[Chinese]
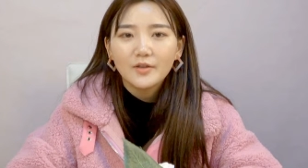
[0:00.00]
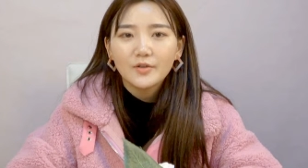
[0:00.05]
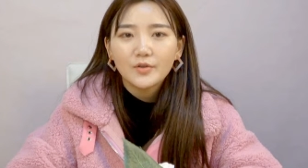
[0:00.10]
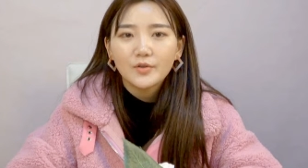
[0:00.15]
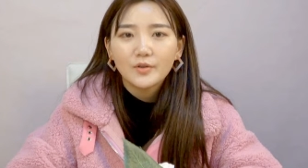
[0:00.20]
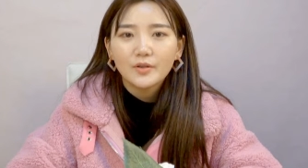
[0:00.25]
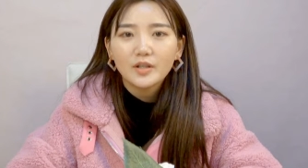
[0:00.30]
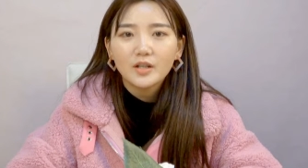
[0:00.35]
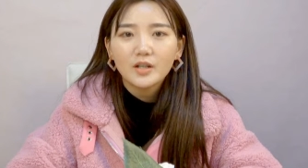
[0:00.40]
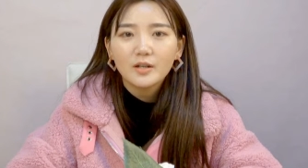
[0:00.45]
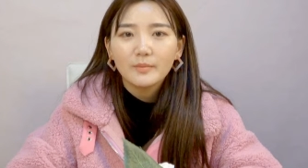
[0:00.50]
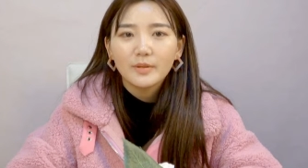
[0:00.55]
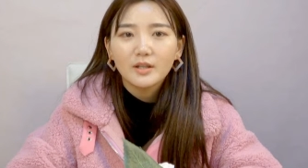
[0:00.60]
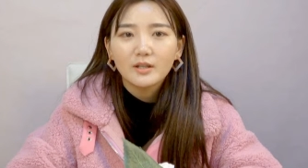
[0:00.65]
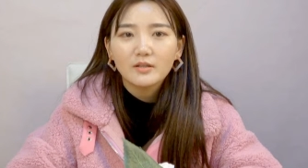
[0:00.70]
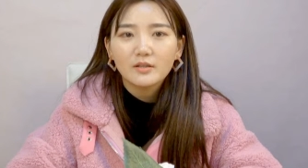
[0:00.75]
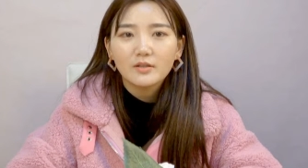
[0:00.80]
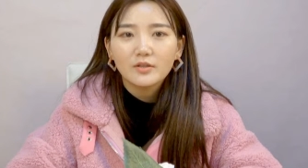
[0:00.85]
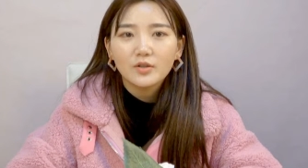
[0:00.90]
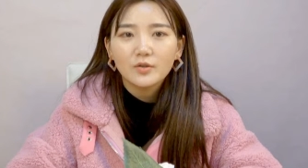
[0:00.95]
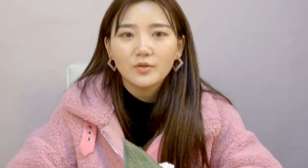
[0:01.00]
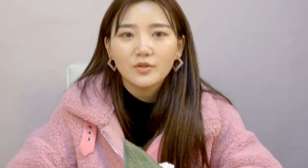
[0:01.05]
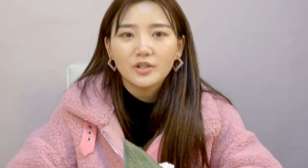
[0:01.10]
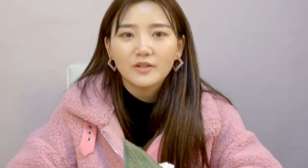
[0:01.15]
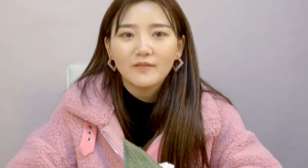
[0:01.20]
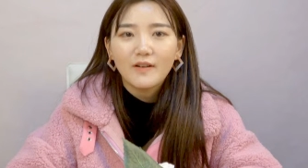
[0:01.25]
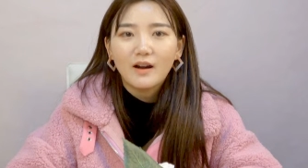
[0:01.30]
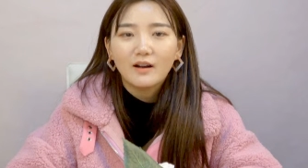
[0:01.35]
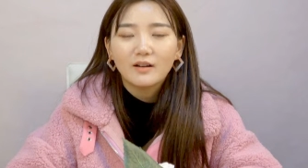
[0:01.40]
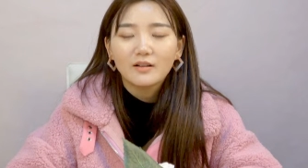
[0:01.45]
取这个名字就
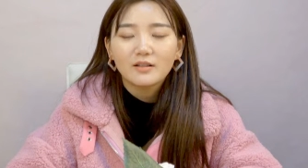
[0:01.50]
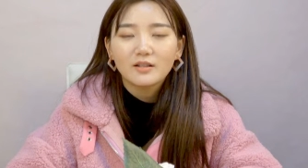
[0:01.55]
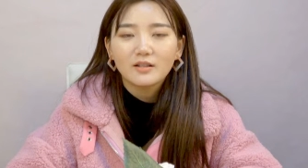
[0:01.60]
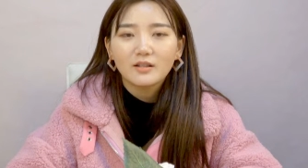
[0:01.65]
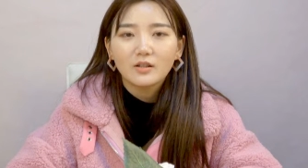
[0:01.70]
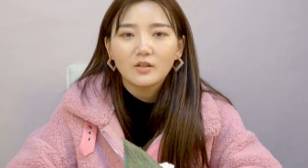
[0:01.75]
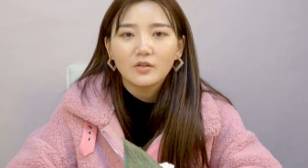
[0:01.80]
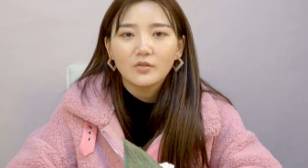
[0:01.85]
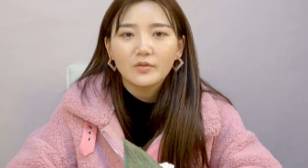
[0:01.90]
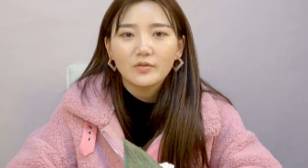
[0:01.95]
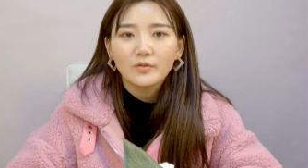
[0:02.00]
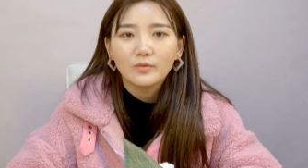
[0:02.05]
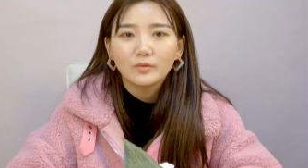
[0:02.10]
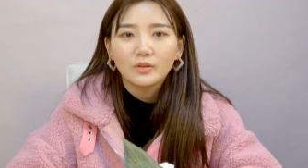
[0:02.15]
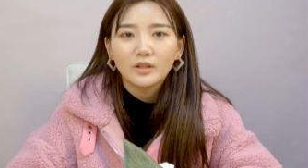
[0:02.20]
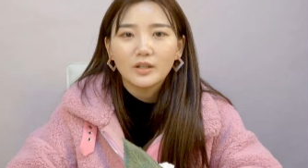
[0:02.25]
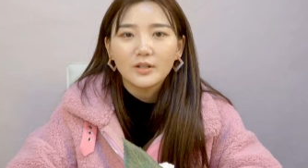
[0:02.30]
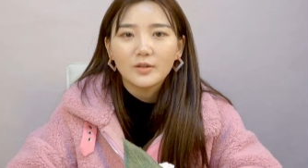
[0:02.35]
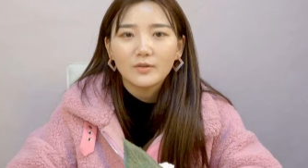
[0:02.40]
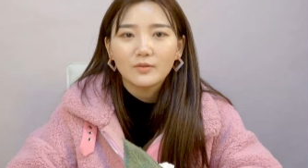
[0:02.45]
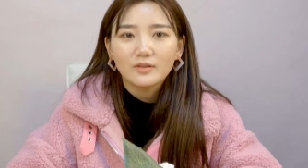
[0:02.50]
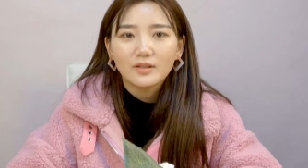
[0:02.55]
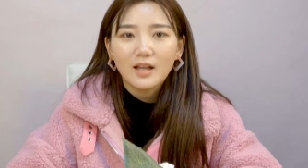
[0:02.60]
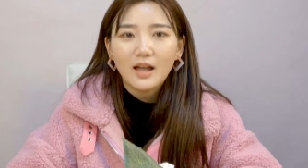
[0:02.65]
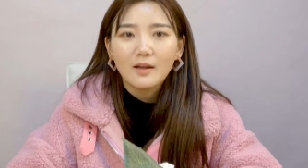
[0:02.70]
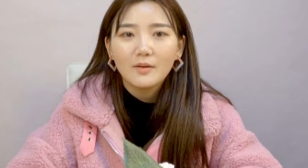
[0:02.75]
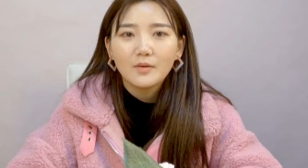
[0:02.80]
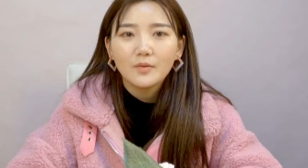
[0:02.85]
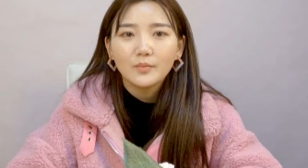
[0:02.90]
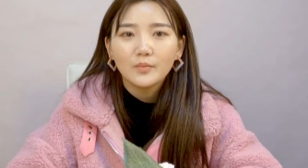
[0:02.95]
希望儿子能够有德有
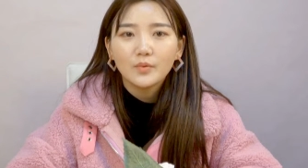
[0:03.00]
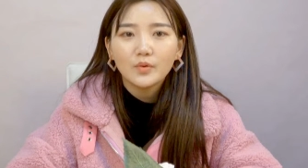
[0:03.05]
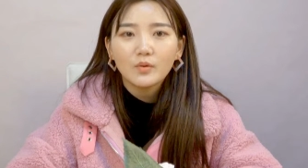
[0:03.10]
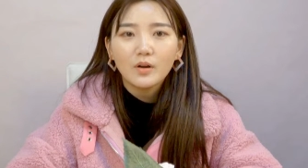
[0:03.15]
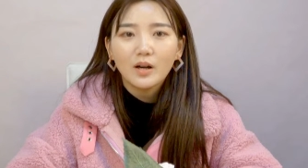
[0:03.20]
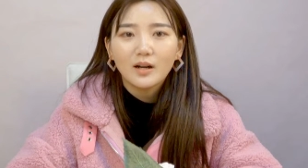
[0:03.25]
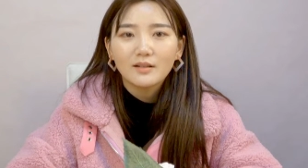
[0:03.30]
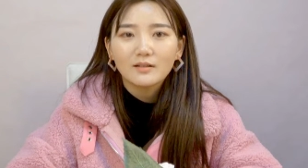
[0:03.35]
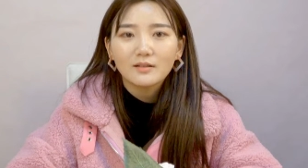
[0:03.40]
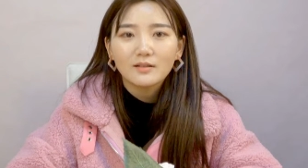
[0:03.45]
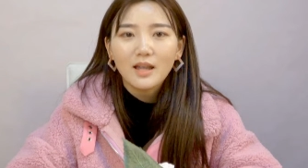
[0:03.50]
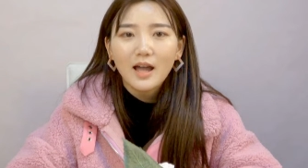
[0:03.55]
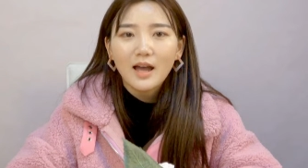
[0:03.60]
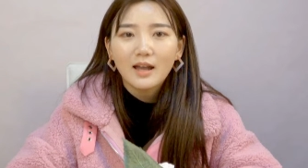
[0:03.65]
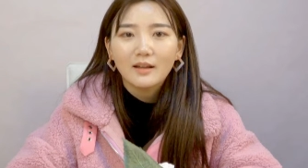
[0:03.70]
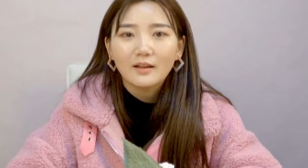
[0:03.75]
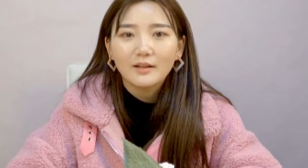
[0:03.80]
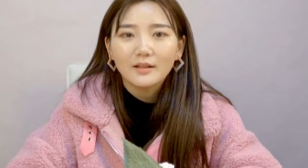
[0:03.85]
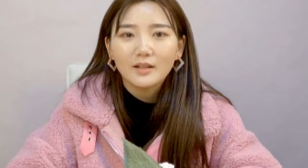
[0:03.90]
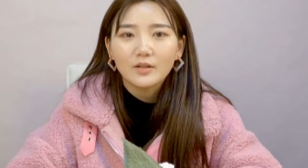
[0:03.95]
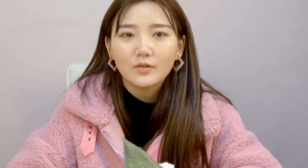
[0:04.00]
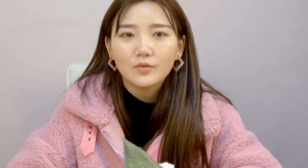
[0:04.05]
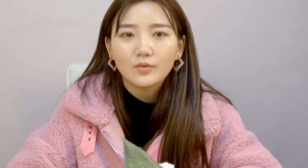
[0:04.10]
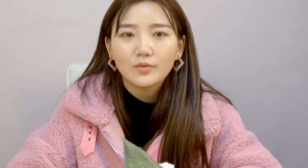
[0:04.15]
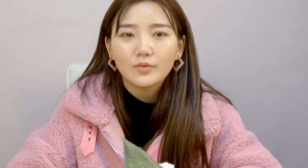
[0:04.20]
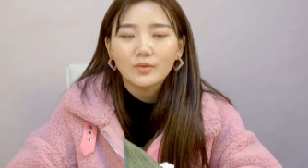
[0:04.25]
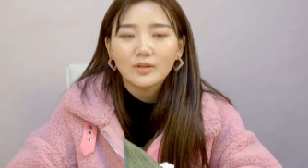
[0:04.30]
善。不过儿子大了，也出